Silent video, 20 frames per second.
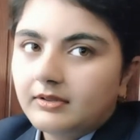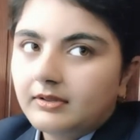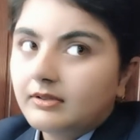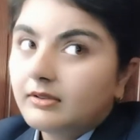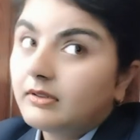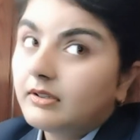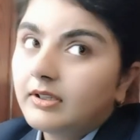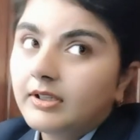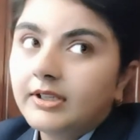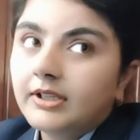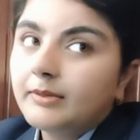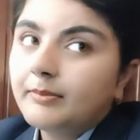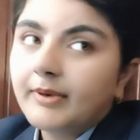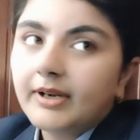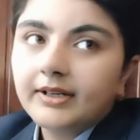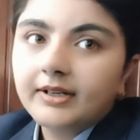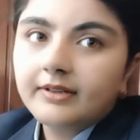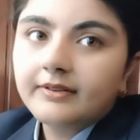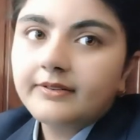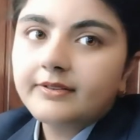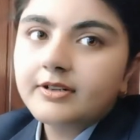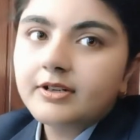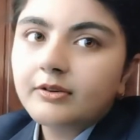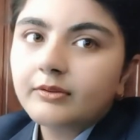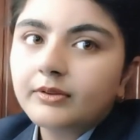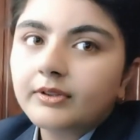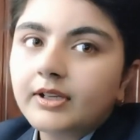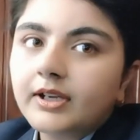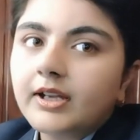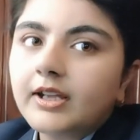इंडिपेंडेंस डे
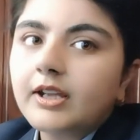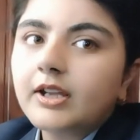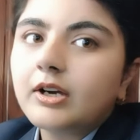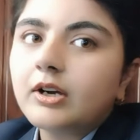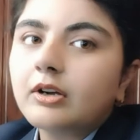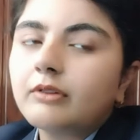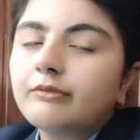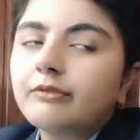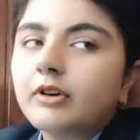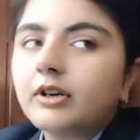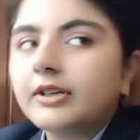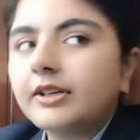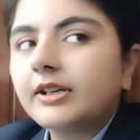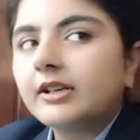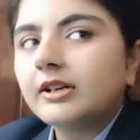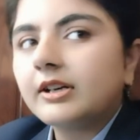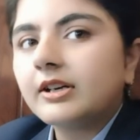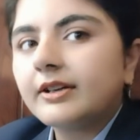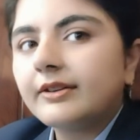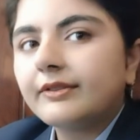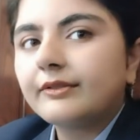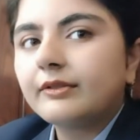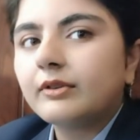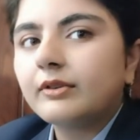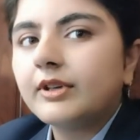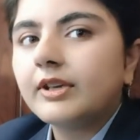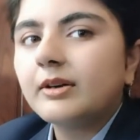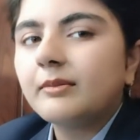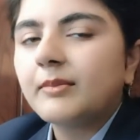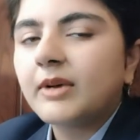होता है और 14 अगस्त को ही
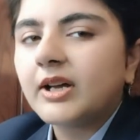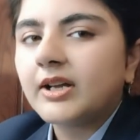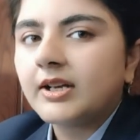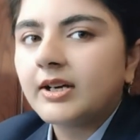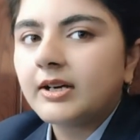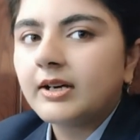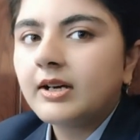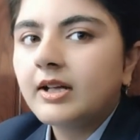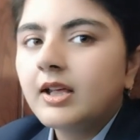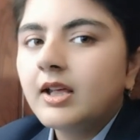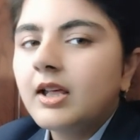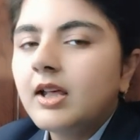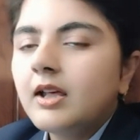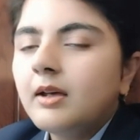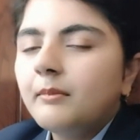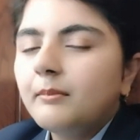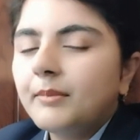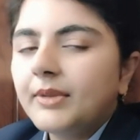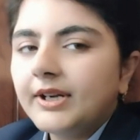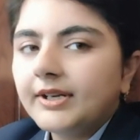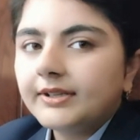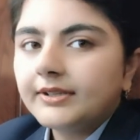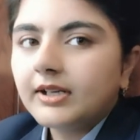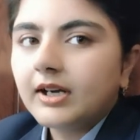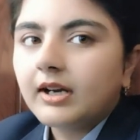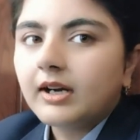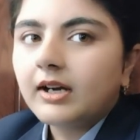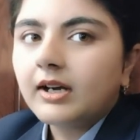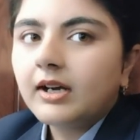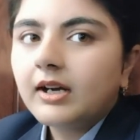हमारा बेटा
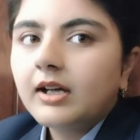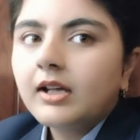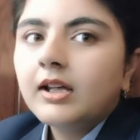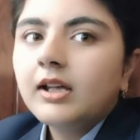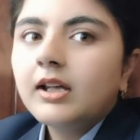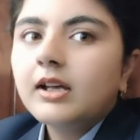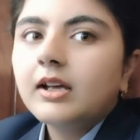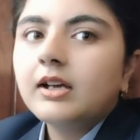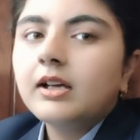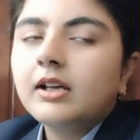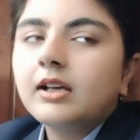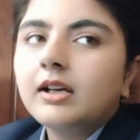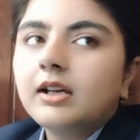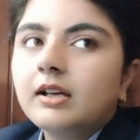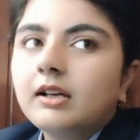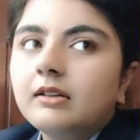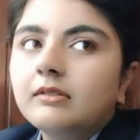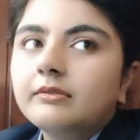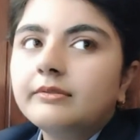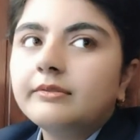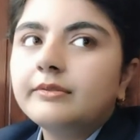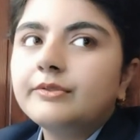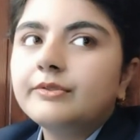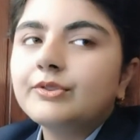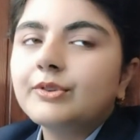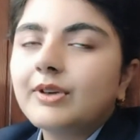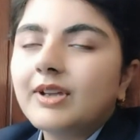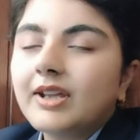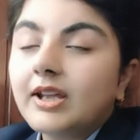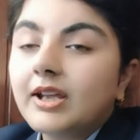जो
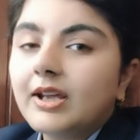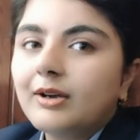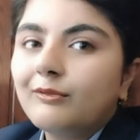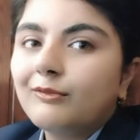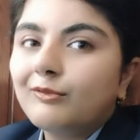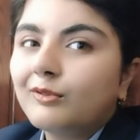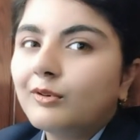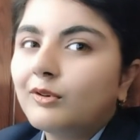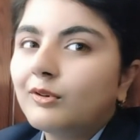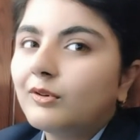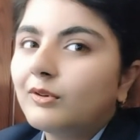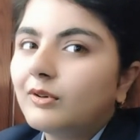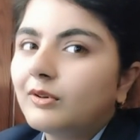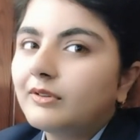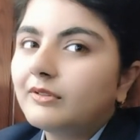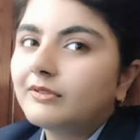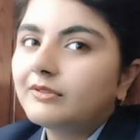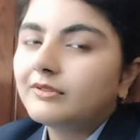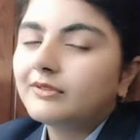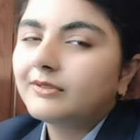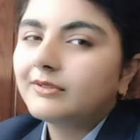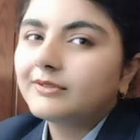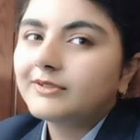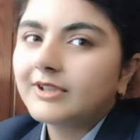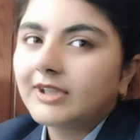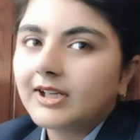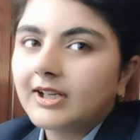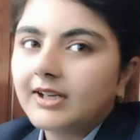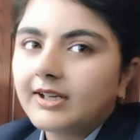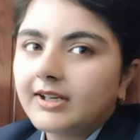है वो
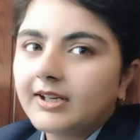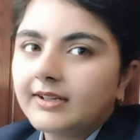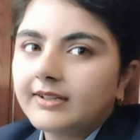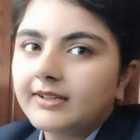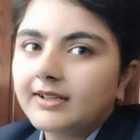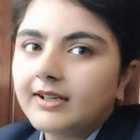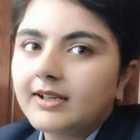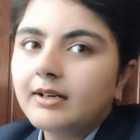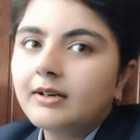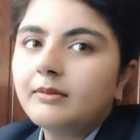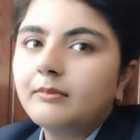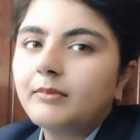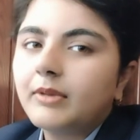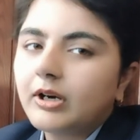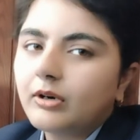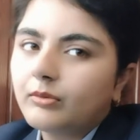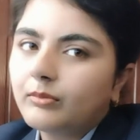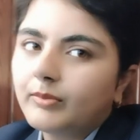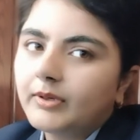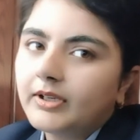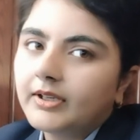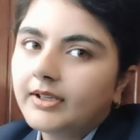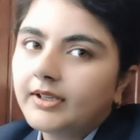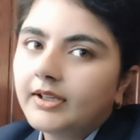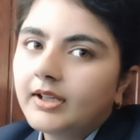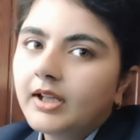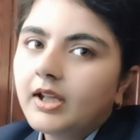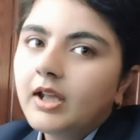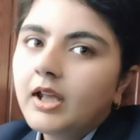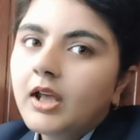चला गया था बाहुबली
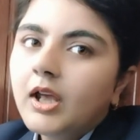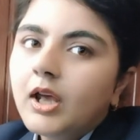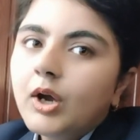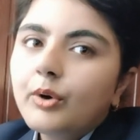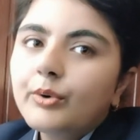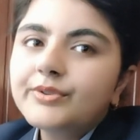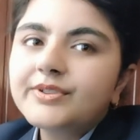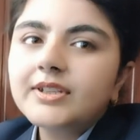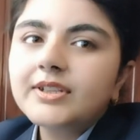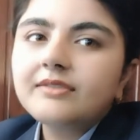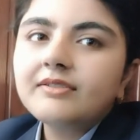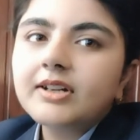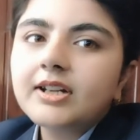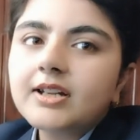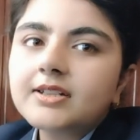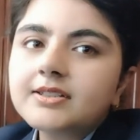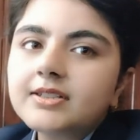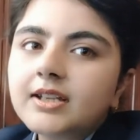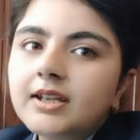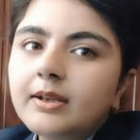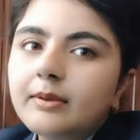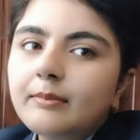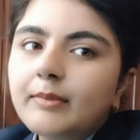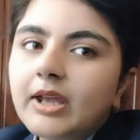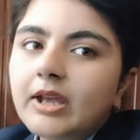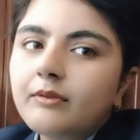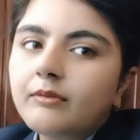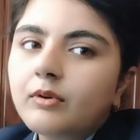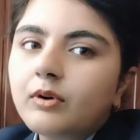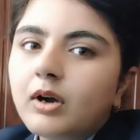उसकी वजह से मैं
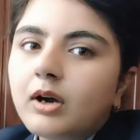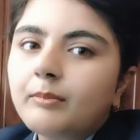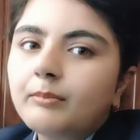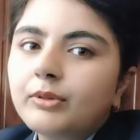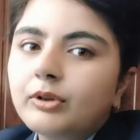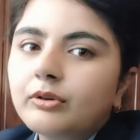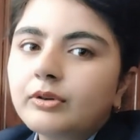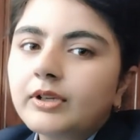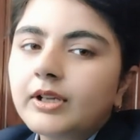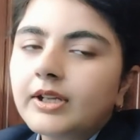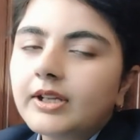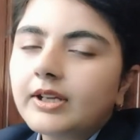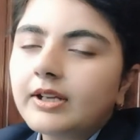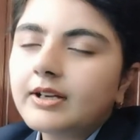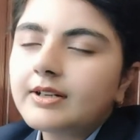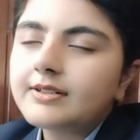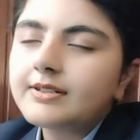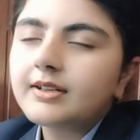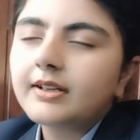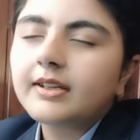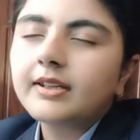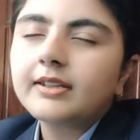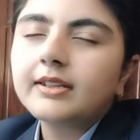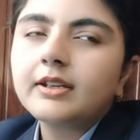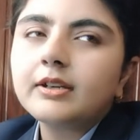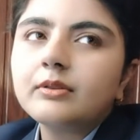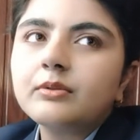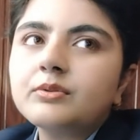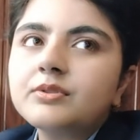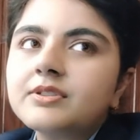वो अपलोड नहीं कर सकी थी
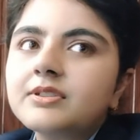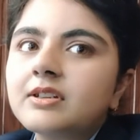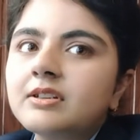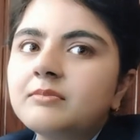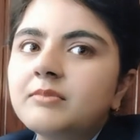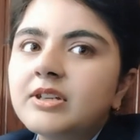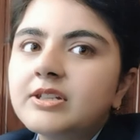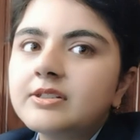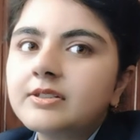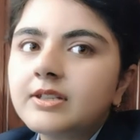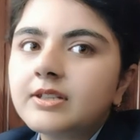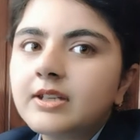उस सदमे से